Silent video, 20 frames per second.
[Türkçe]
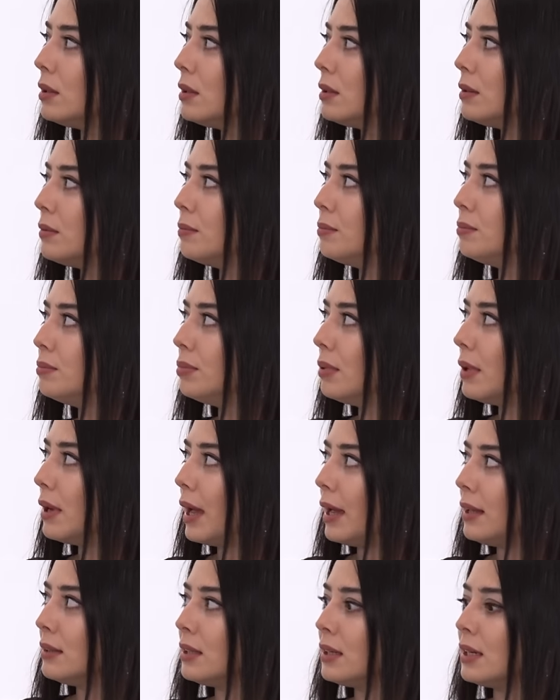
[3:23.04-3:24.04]
e,
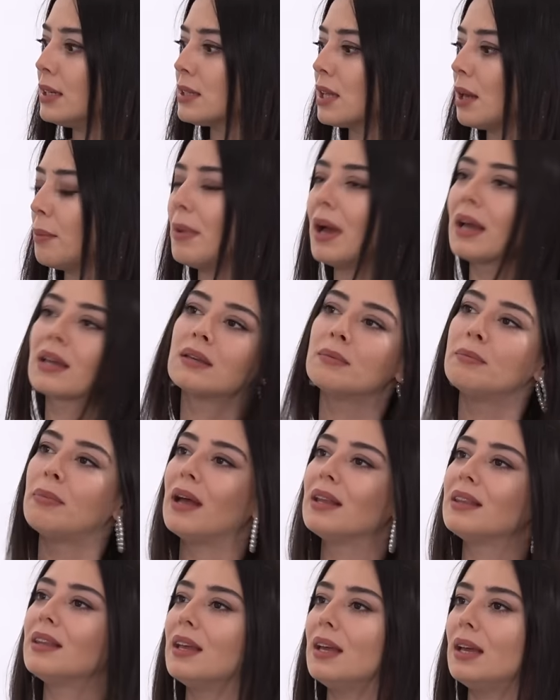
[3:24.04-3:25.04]
enteresan belki
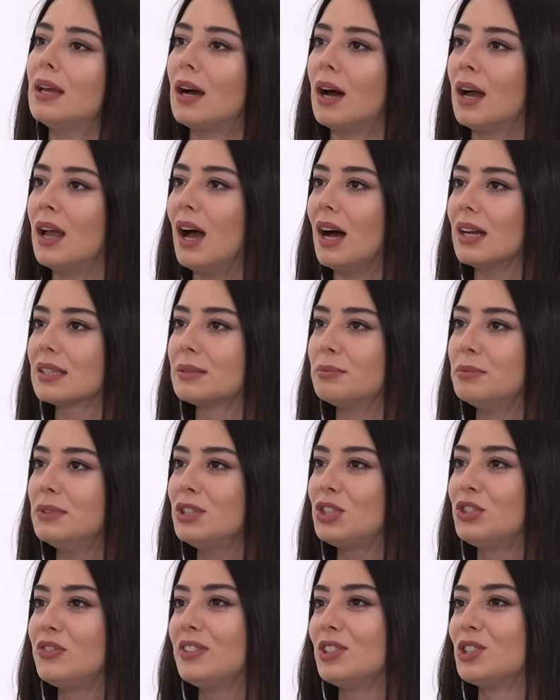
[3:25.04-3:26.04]
ben de
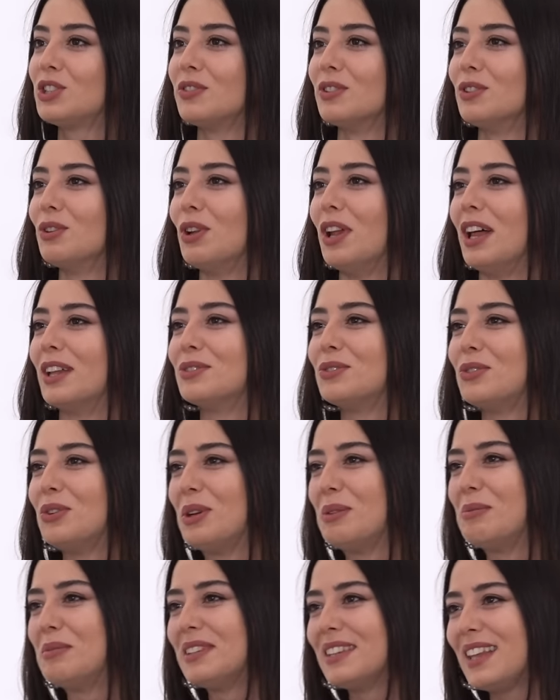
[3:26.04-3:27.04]
hayatımın cıvıl cıvıl olan
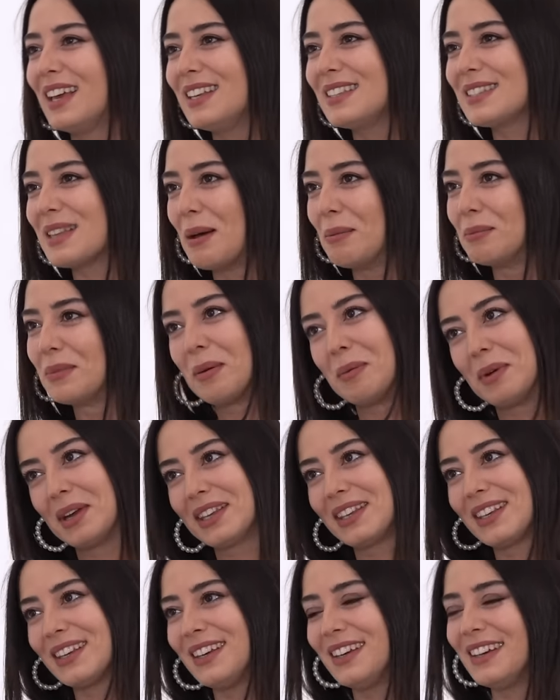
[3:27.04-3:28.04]
dönemindeysem
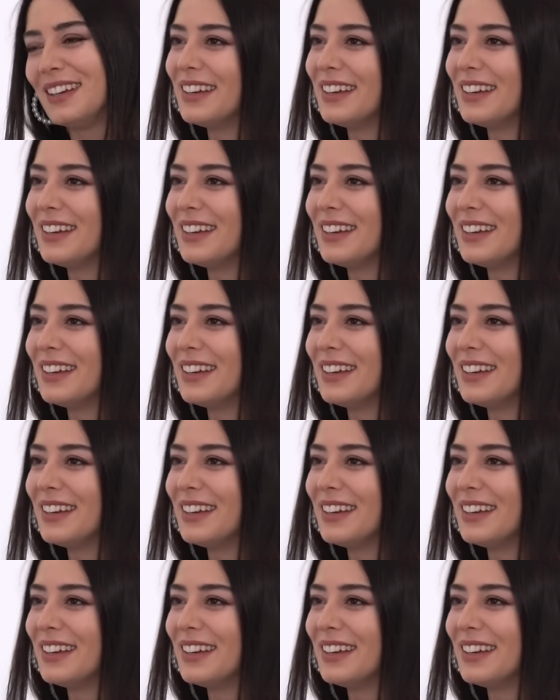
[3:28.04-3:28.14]
demek ki.